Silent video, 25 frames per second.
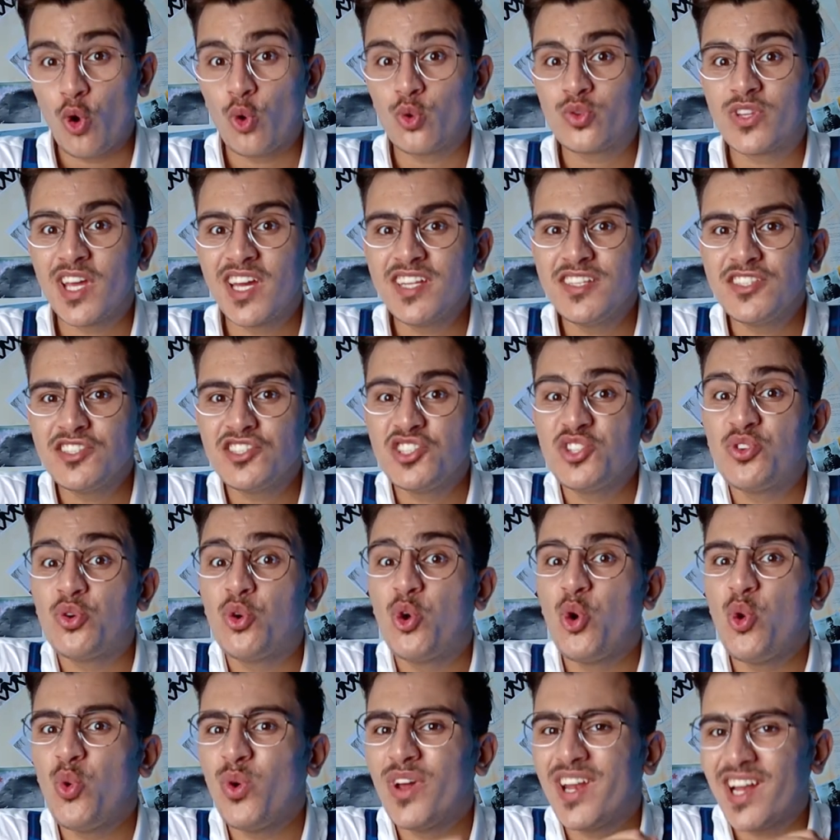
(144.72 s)
وتاني شيء
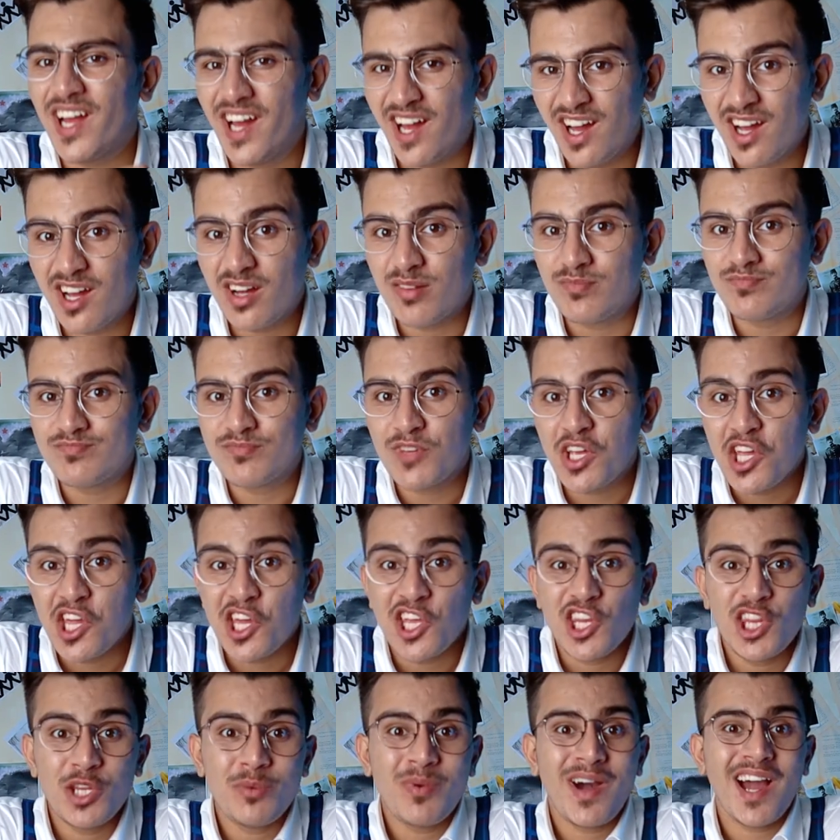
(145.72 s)
وهو الأهم
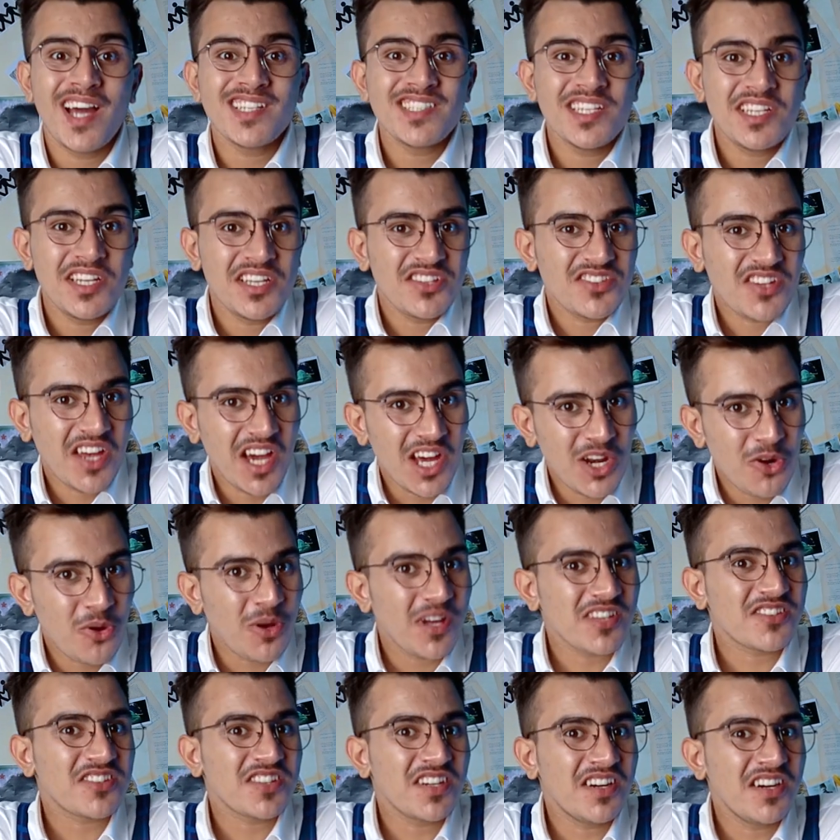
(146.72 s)
أنه ما حدا يحس حاله
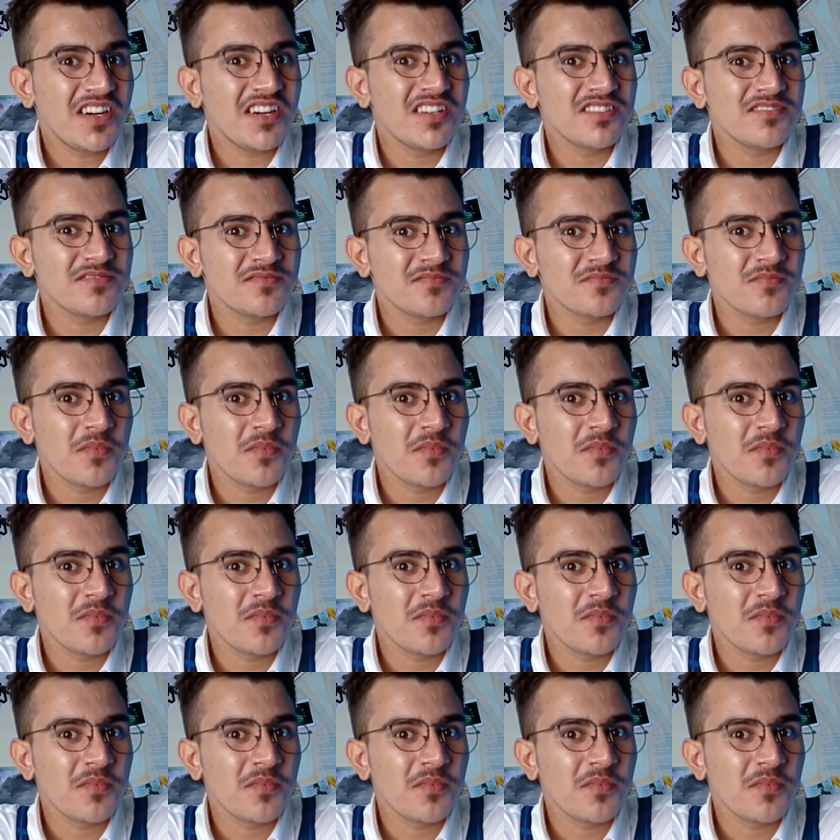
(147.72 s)
خسران